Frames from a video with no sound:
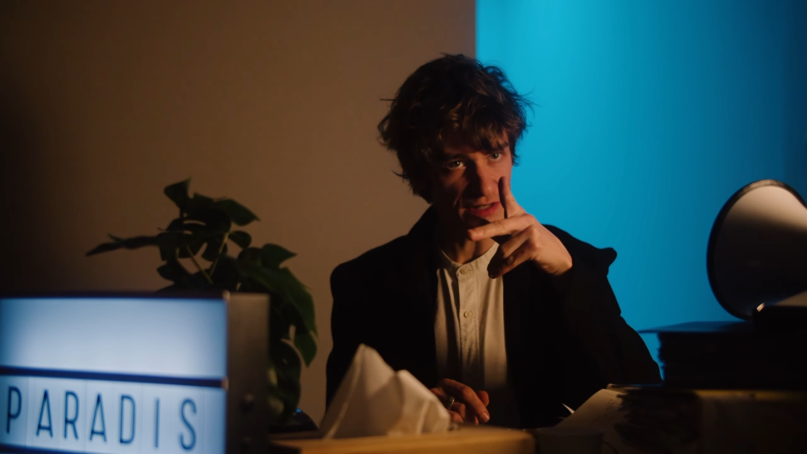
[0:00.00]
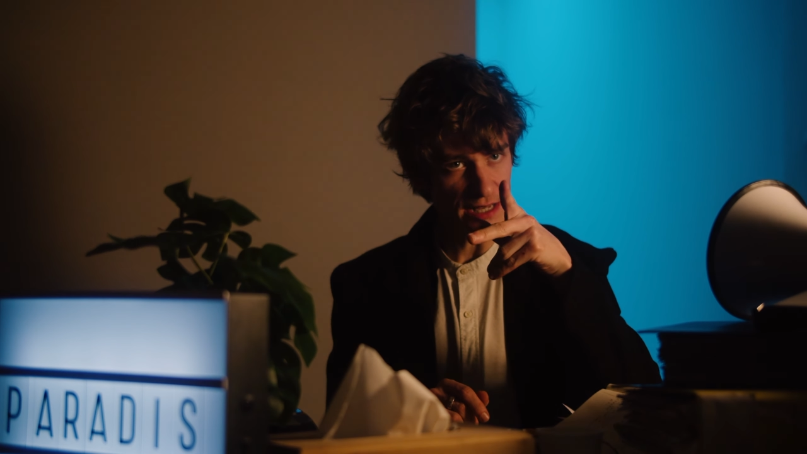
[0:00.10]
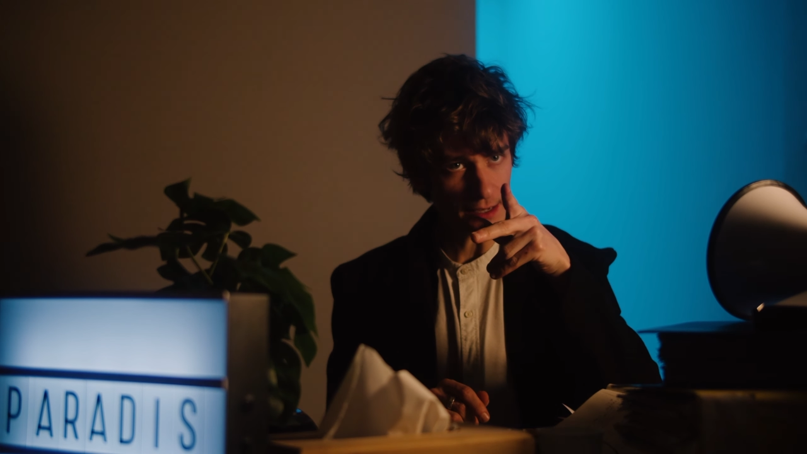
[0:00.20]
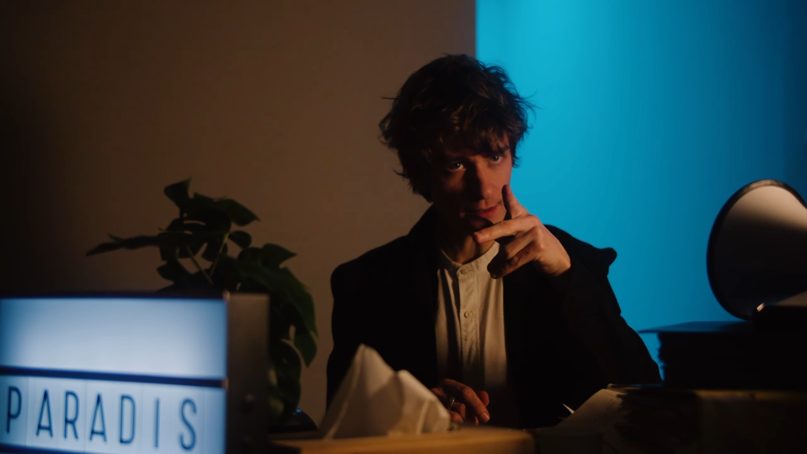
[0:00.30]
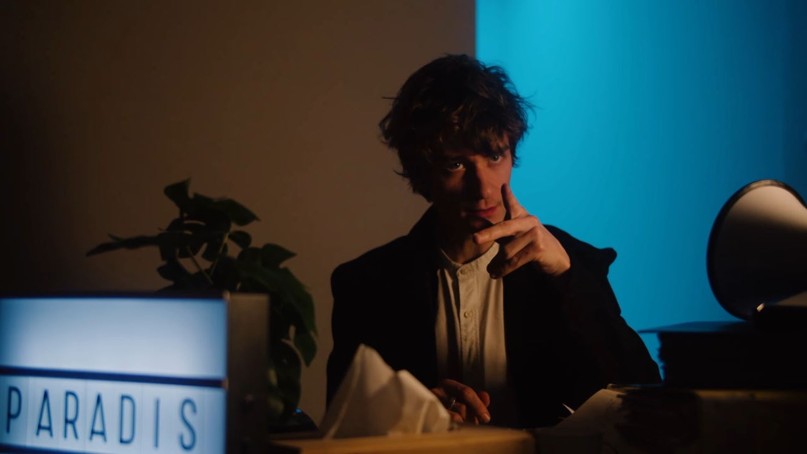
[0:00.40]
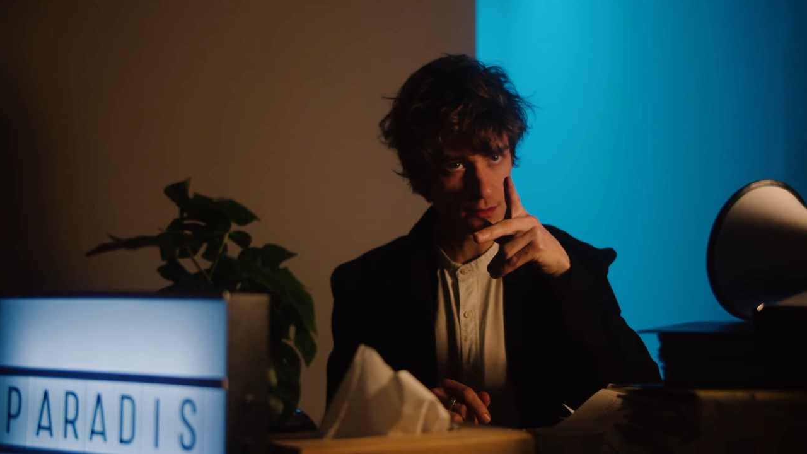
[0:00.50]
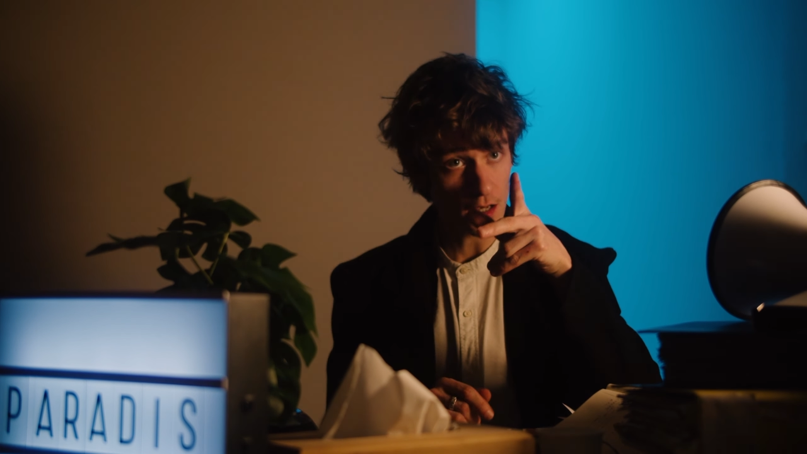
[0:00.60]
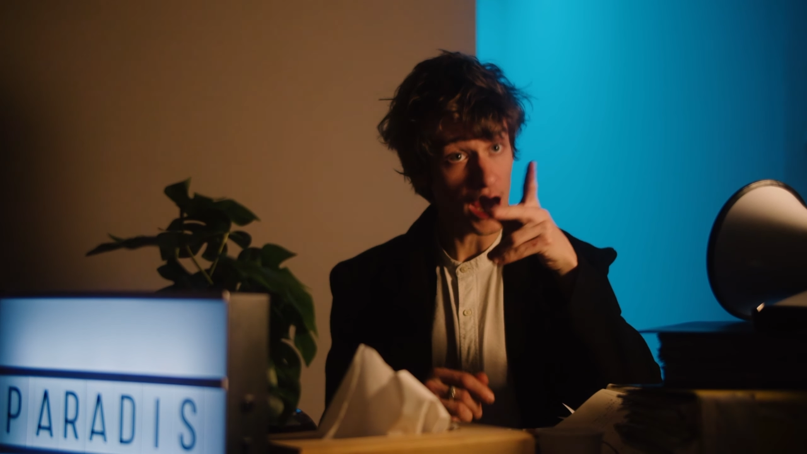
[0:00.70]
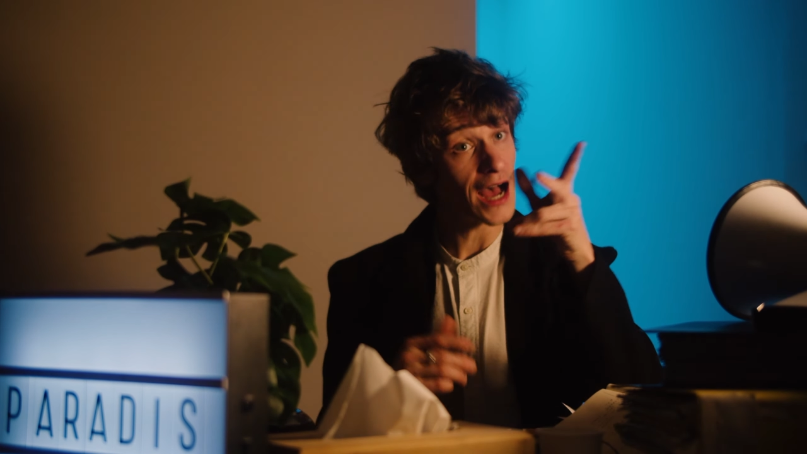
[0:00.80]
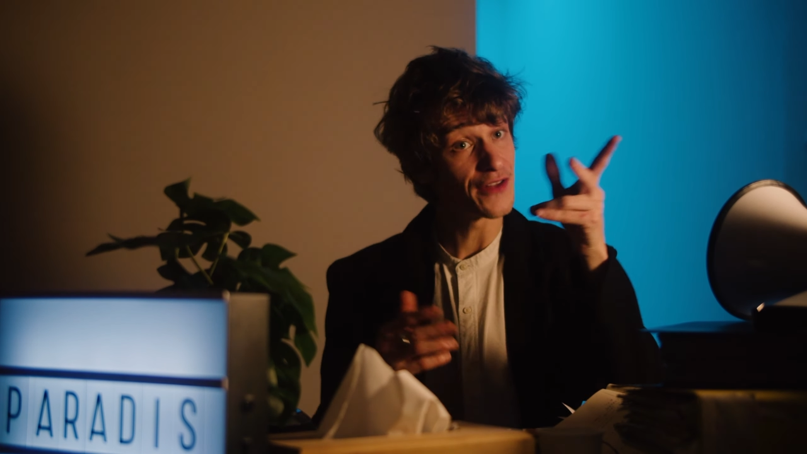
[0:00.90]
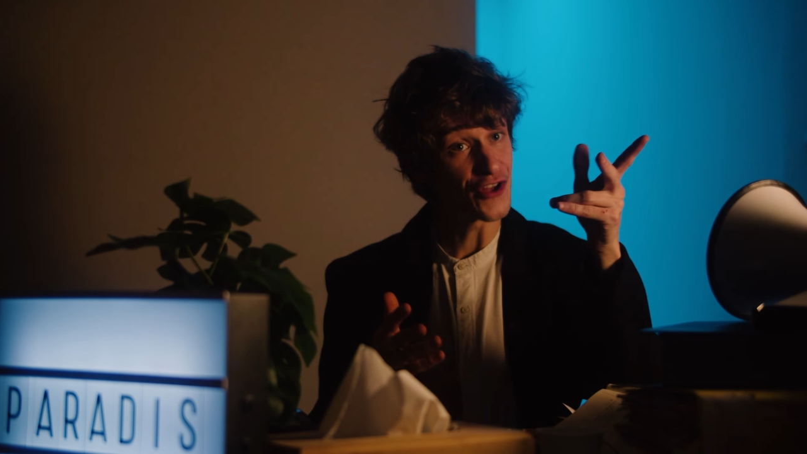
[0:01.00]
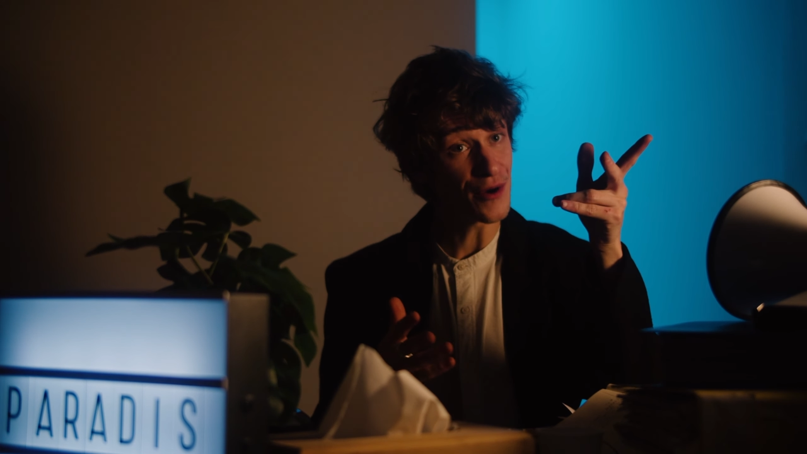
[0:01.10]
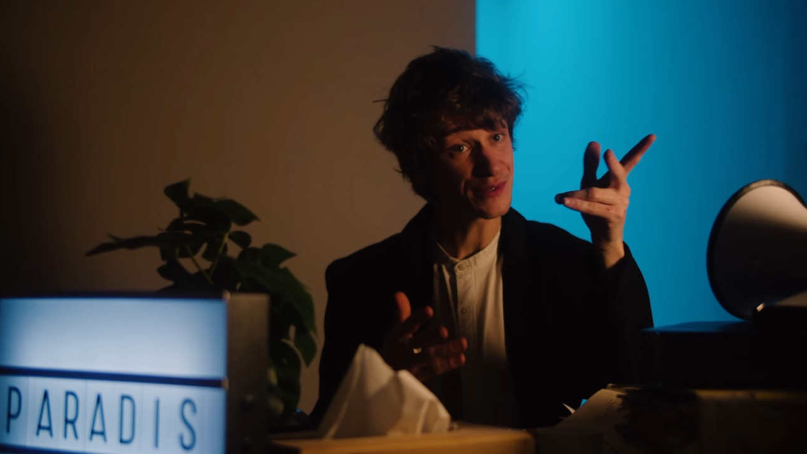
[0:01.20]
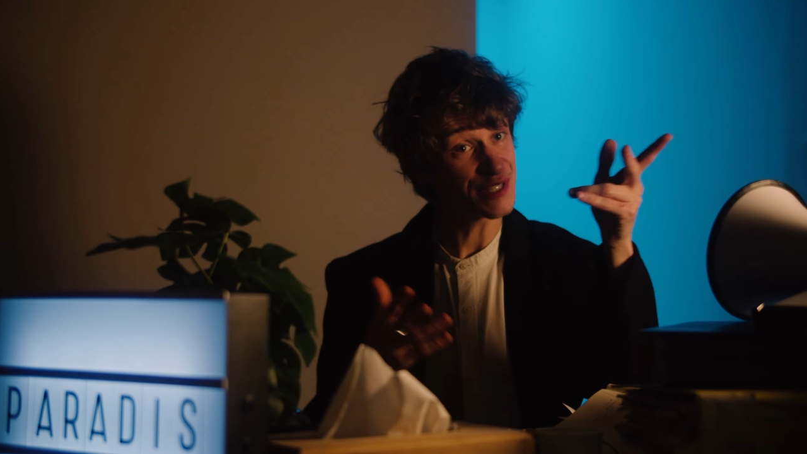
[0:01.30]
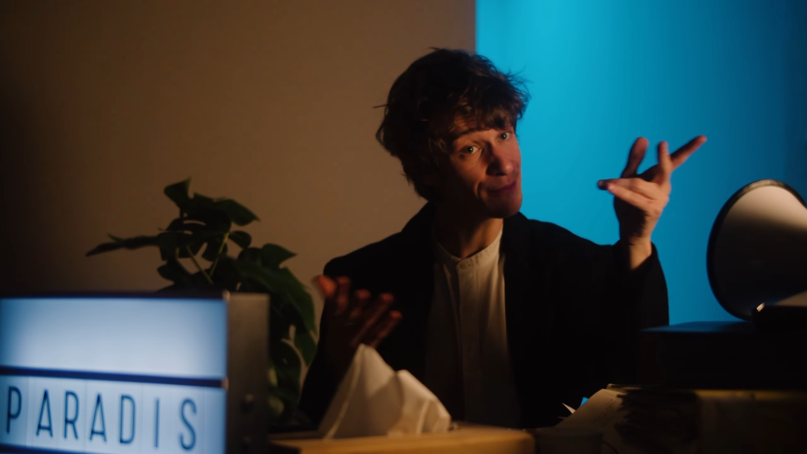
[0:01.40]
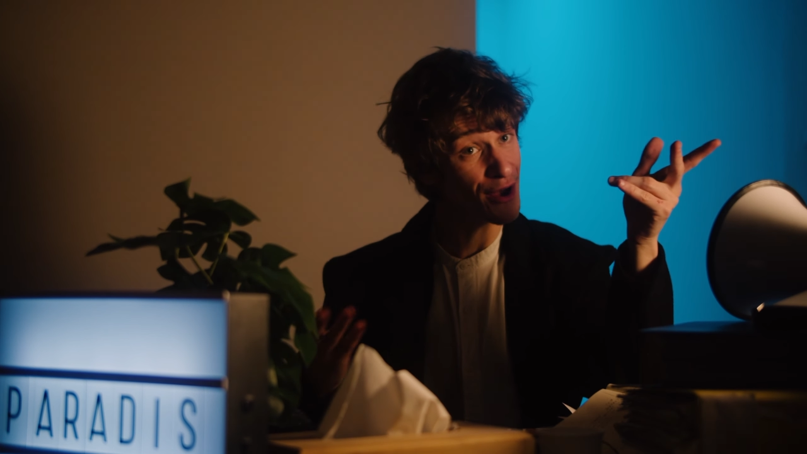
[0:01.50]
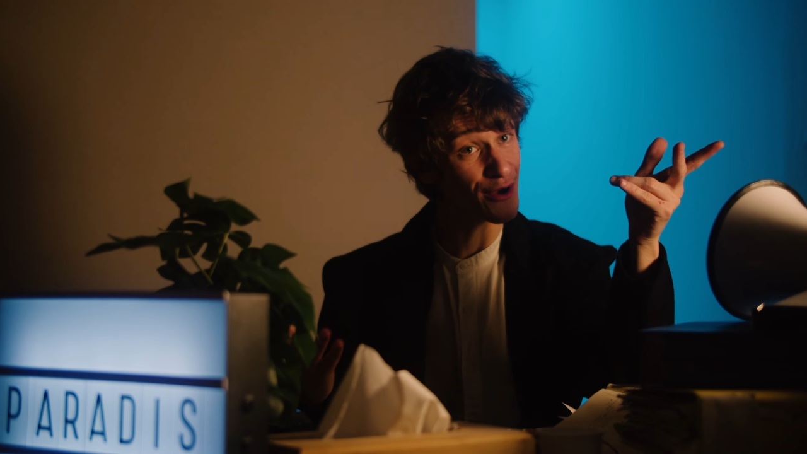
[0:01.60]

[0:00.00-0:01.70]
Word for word: dit à un homme qui meurt